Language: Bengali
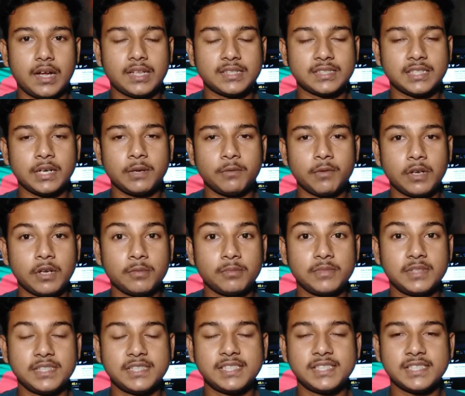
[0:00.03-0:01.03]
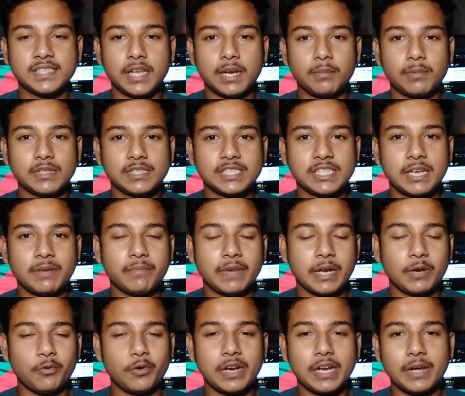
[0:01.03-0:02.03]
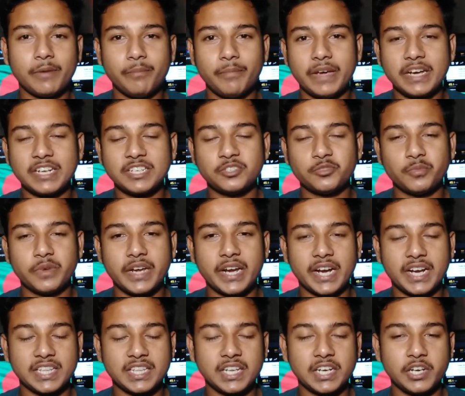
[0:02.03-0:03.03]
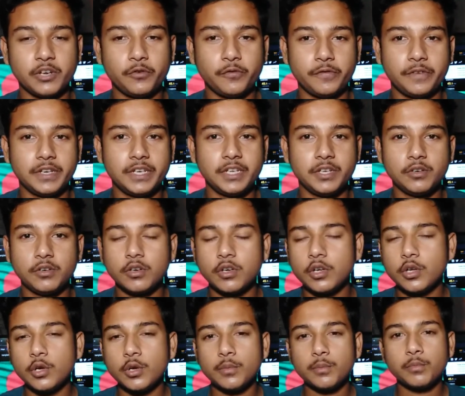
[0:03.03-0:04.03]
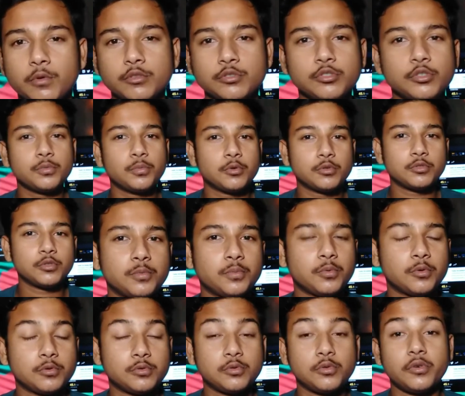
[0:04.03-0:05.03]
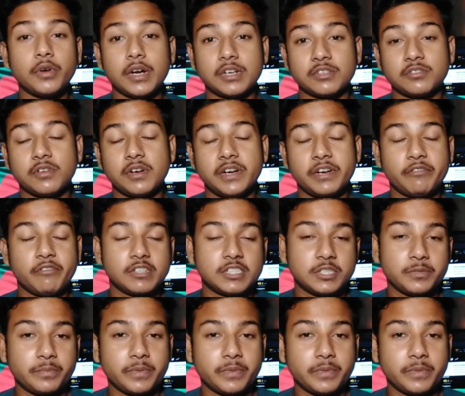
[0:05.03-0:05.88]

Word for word: আসসালামু আলাইকুম দিস ইজ সালমান সিয়াম অ্যান্ড ওয়েলকাম ব্যাক টু মাই অ্যানাদার নিউ ভিডিও প্রচুর প্রচুর প্রচুর আসলে রিকোয়েস্ট